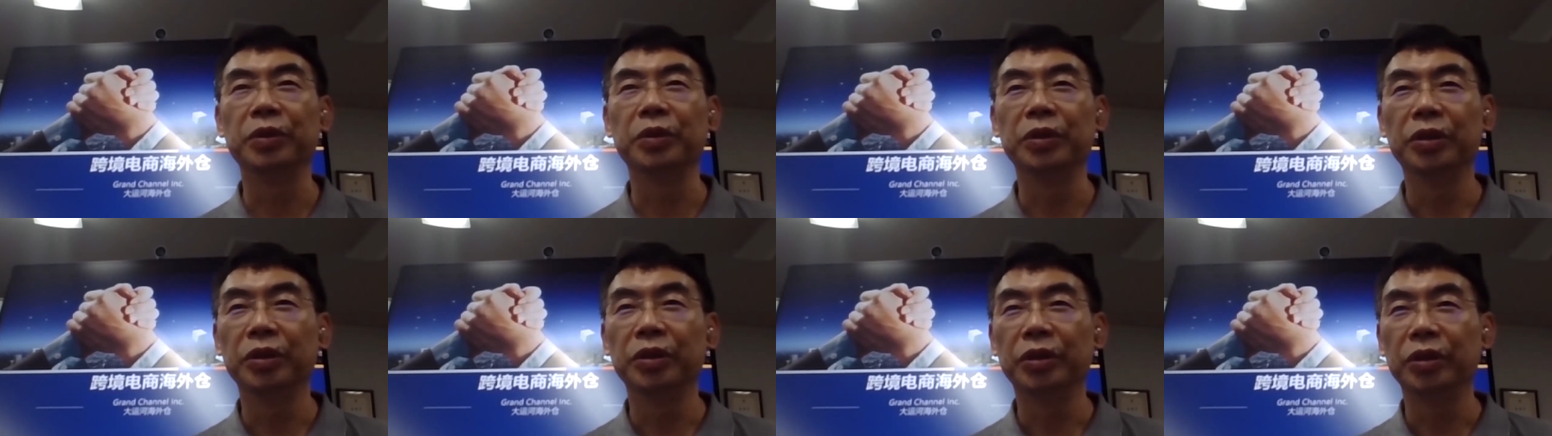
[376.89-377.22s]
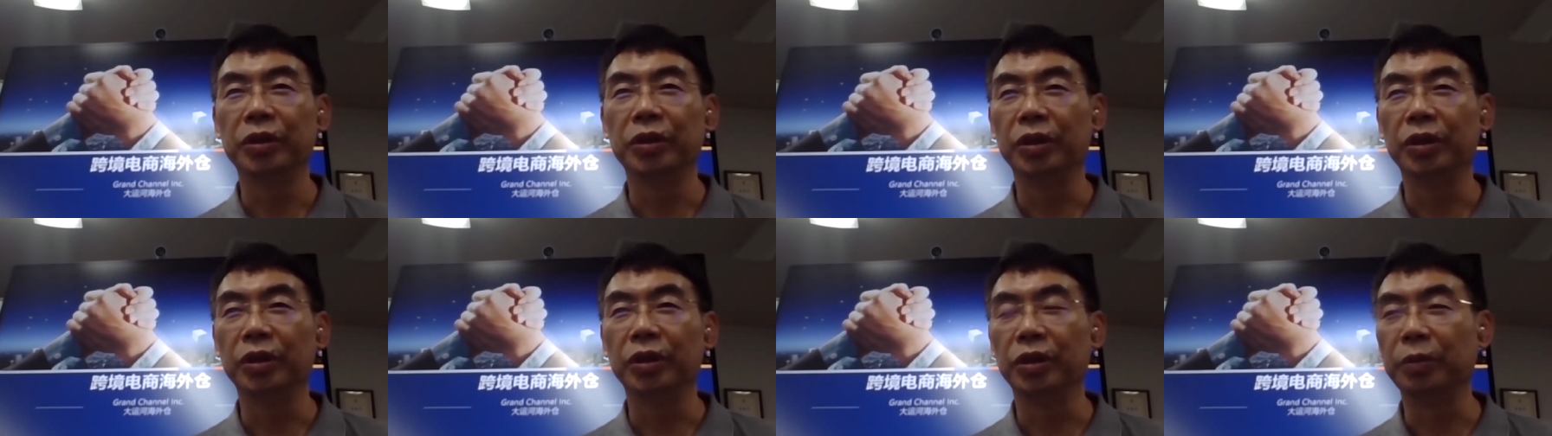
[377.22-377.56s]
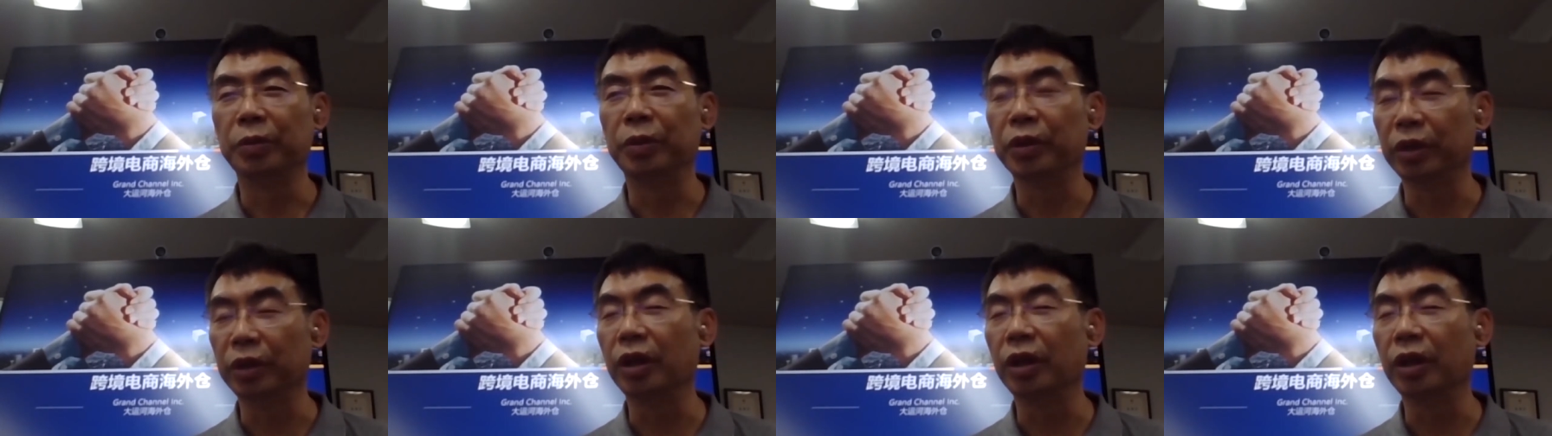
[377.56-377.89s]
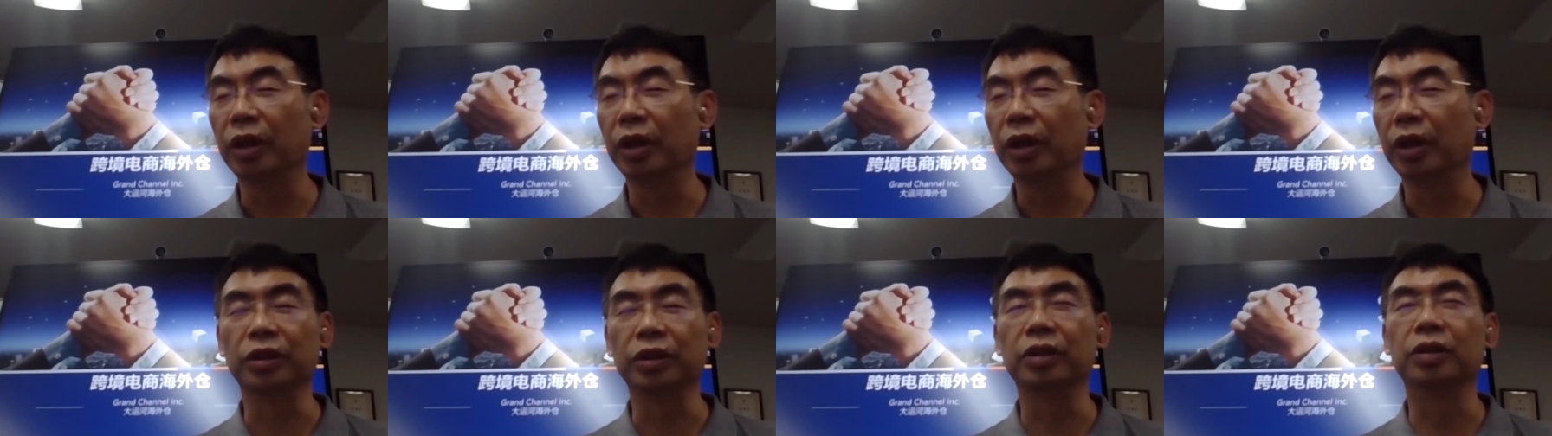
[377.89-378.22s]
呃碰上好时
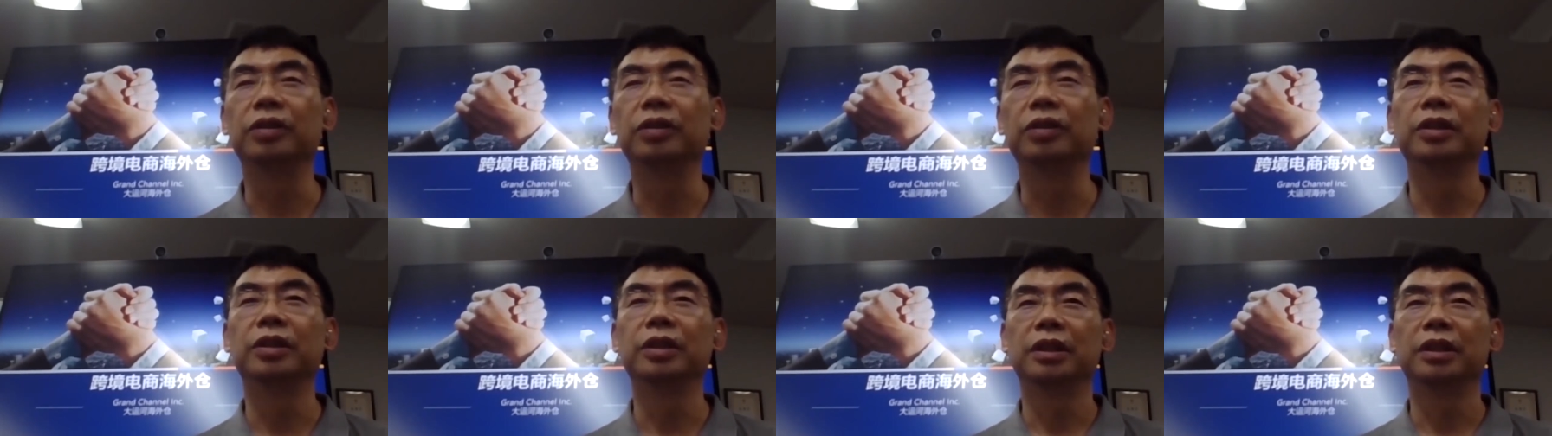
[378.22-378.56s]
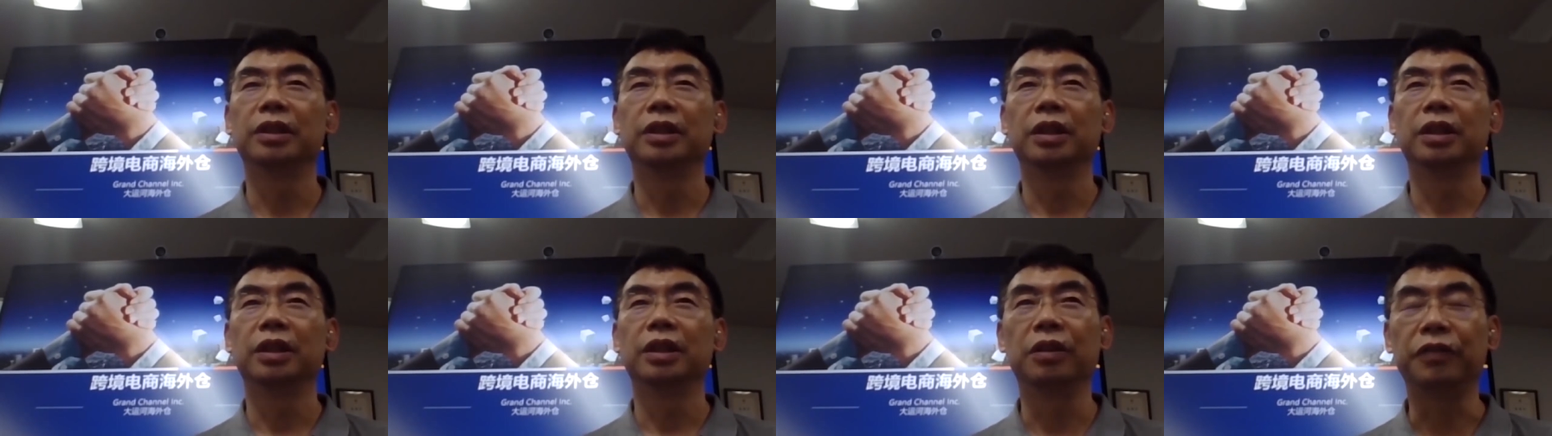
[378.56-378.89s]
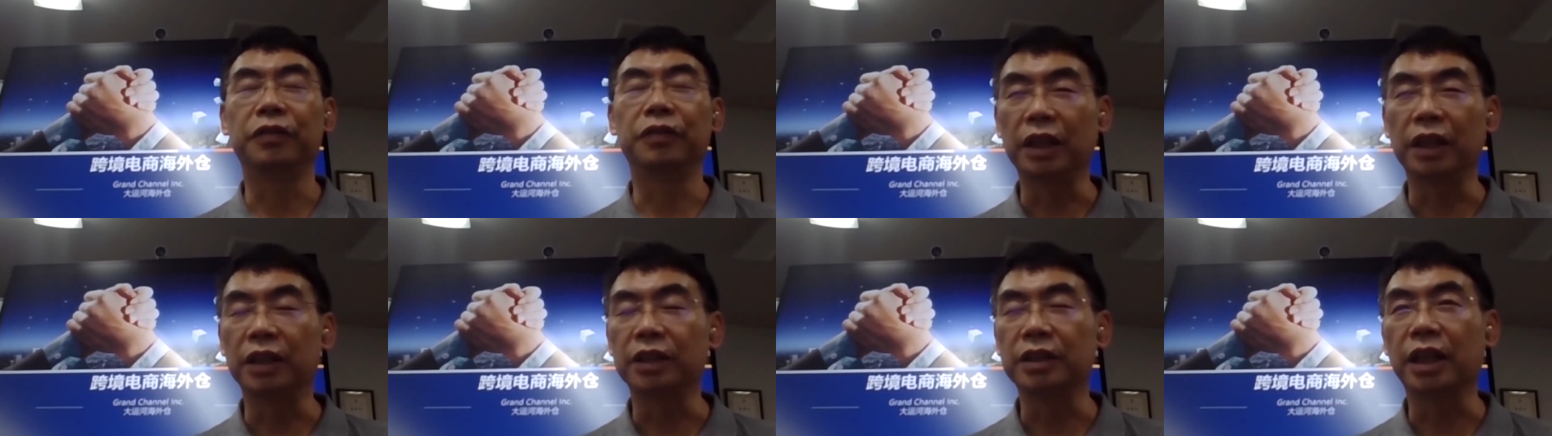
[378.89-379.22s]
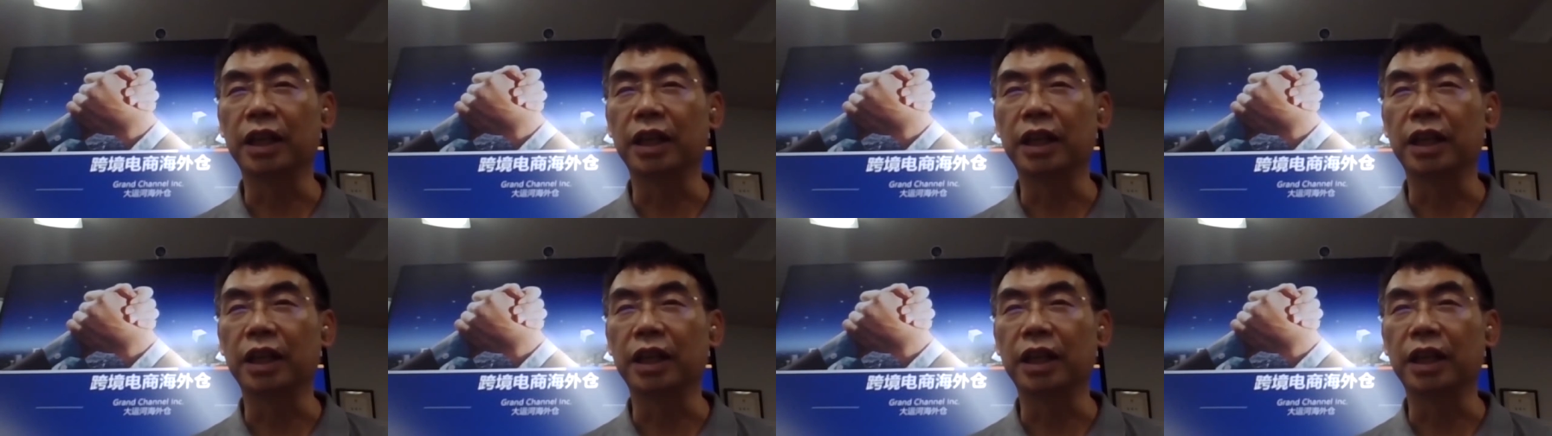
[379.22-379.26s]
候啊发了财。